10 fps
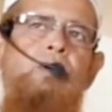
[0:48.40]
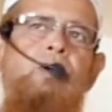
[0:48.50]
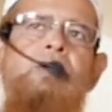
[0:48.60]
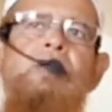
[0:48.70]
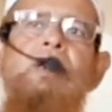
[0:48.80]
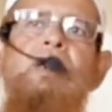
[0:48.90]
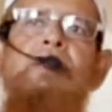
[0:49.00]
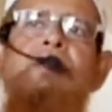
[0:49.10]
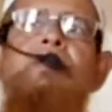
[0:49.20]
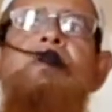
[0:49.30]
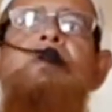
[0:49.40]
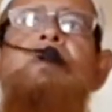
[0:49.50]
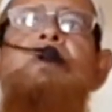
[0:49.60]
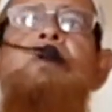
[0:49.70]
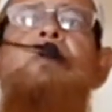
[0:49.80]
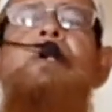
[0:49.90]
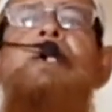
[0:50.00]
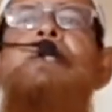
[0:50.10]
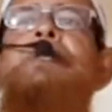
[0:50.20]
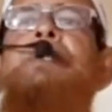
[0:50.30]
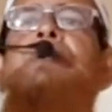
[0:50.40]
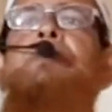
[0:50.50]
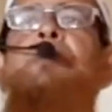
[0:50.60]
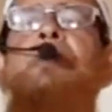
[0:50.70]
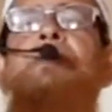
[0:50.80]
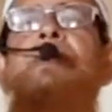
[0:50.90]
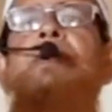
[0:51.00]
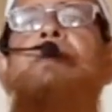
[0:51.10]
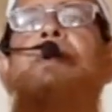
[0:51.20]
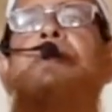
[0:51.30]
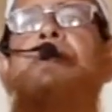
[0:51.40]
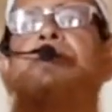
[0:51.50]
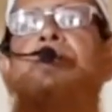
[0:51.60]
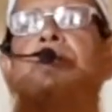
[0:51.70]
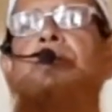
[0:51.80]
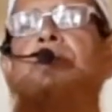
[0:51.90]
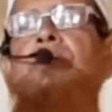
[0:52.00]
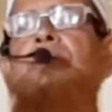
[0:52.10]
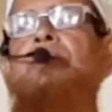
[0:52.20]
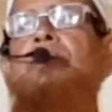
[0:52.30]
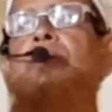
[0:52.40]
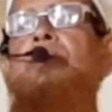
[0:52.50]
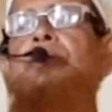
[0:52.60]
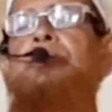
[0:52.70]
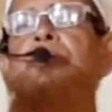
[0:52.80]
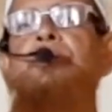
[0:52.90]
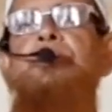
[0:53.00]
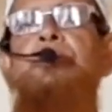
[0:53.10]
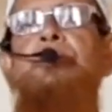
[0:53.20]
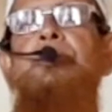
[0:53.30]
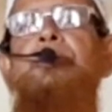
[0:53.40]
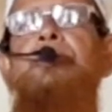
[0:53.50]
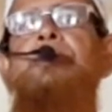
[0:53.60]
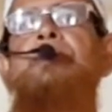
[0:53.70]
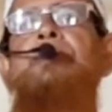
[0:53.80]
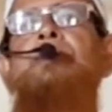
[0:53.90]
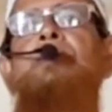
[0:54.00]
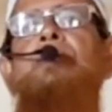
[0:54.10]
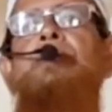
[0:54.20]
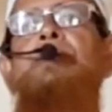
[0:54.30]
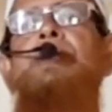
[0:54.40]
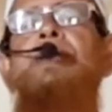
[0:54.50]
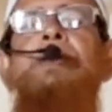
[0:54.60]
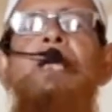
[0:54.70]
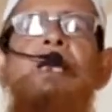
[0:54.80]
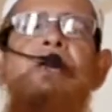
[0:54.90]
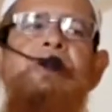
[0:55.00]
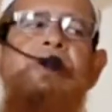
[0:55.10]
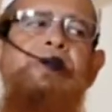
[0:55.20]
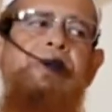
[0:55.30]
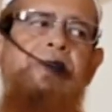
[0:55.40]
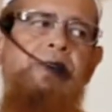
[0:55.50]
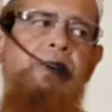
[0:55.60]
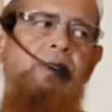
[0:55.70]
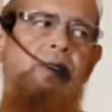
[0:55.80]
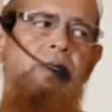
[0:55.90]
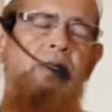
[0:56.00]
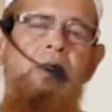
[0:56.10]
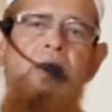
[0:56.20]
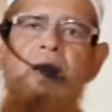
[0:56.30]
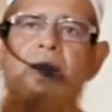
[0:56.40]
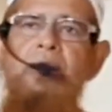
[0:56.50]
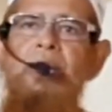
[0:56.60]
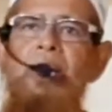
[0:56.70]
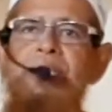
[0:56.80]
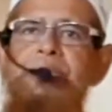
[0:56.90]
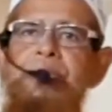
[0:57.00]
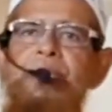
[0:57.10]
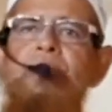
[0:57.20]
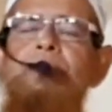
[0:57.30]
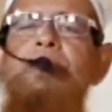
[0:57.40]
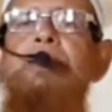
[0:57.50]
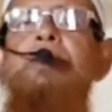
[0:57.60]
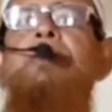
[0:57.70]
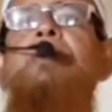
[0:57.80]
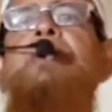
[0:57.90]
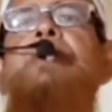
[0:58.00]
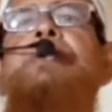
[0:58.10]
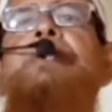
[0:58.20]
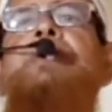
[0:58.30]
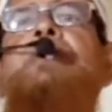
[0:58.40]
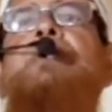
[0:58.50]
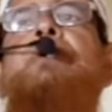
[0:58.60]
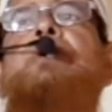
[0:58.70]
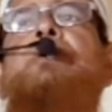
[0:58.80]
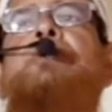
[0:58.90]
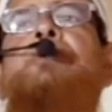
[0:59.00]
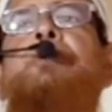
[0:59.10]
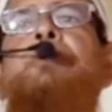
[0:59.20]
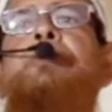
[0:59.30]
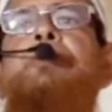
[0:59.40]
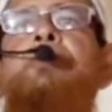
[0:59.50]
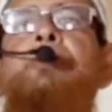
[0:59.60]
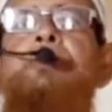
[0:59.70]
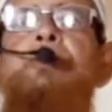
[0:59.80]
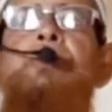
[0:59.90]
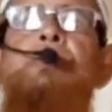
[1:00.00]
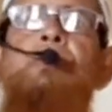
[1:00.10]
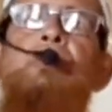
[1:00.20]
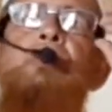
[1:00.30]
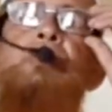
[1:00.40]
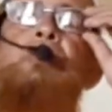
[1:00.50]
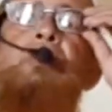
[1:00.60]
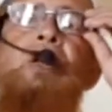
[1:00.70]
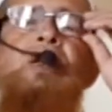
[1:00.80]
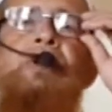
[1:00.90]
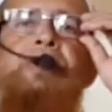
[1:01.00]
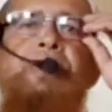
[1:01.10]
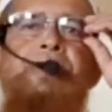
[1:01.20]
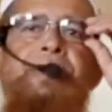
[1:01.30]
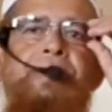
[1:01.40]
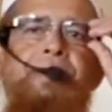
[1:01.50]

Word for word: অর্থাৎ কয়েকদিন পূর্বেই আমাদের ছিল চোদ্দ শত তেতাল্লিশ হিজড়ি আর আজকে আমাদের হয়ে গেছে চোদ্দ শত চুয়াল্লিশ হিজড়ি